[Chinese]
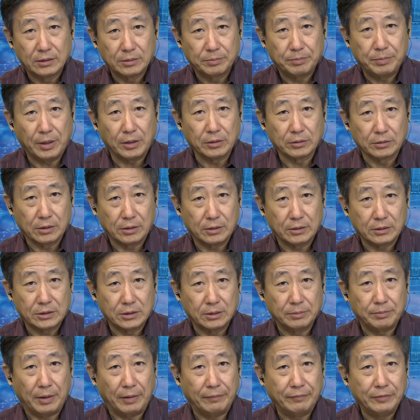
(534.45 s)
报的是
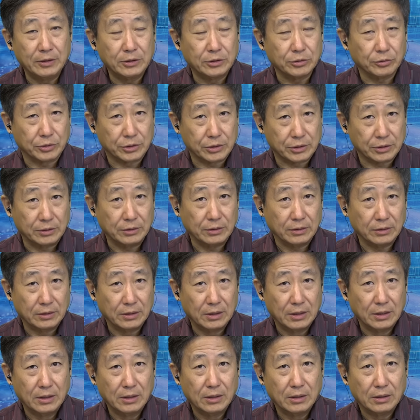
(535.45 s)

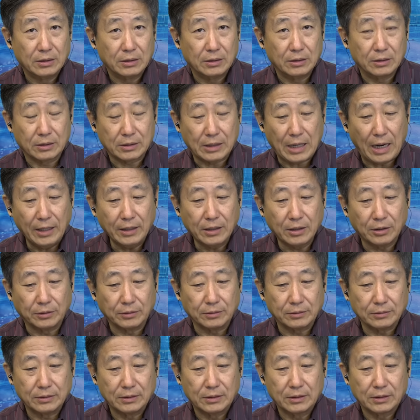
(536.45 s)

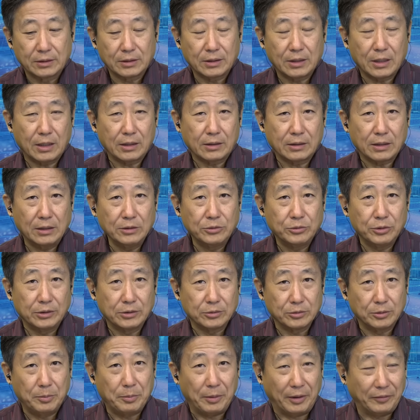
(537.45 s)
90%，Geico 干脆
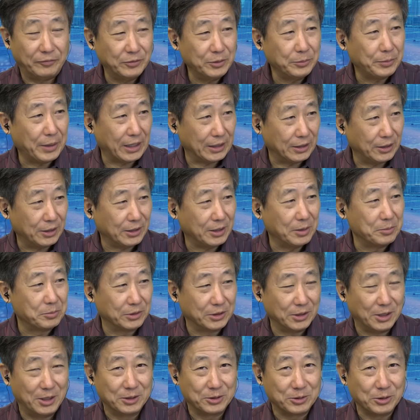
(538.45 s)
就是100%了，恨不
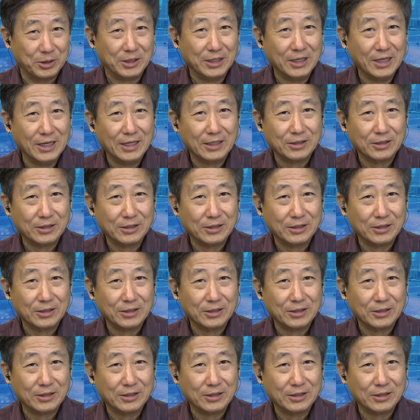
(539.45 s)
得对，